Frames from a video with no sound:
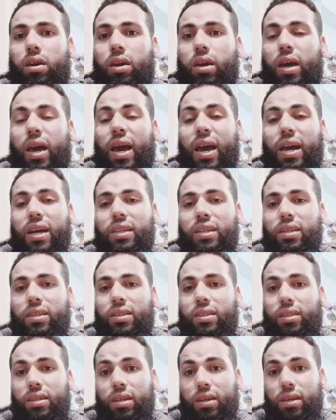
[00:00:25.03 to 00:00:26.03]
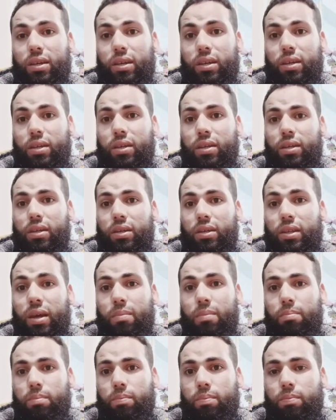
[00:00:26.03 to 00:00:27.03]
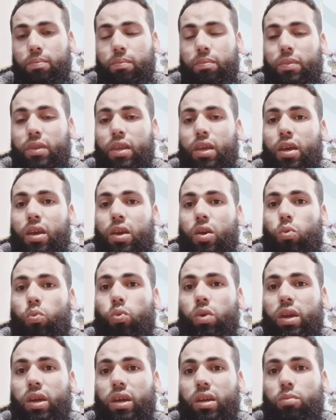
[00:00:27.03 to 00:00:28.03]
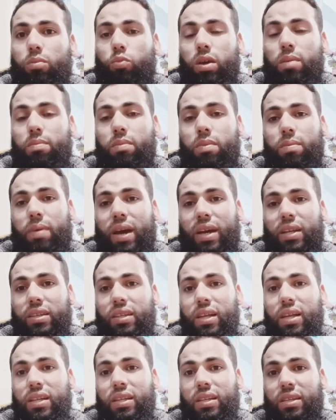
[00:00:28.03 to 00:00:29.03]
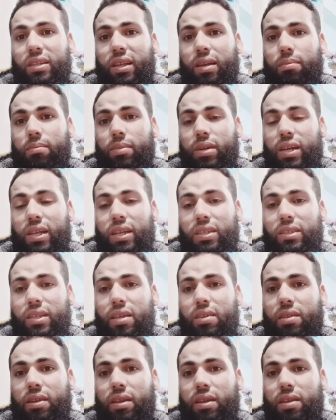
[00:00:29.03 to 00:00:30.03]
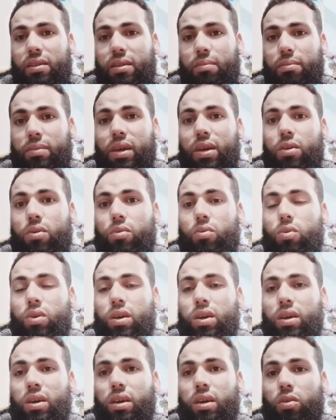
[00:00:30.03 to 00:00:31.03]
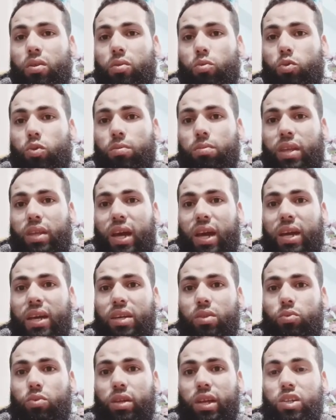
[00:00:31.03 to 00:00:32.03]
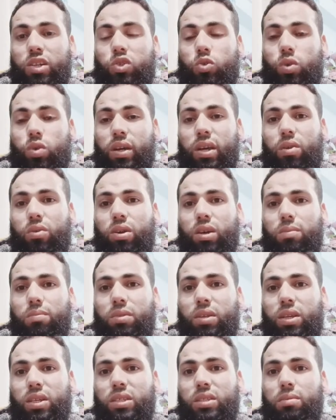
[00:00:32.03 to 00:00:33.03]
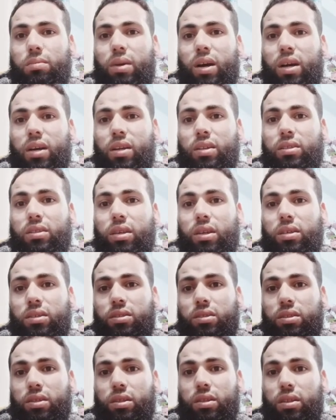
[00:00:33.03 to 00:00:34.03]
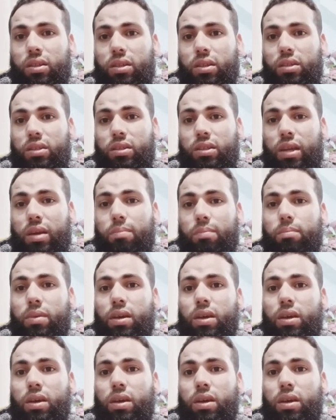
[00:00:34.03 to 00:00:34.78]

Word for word: أخذت دم والمهم بعد نقل الدم كان عندها ثلاسيميا والهيموجلوبين بتاعها كان قليل شويه وكانت بتحس باعراض نقص الدم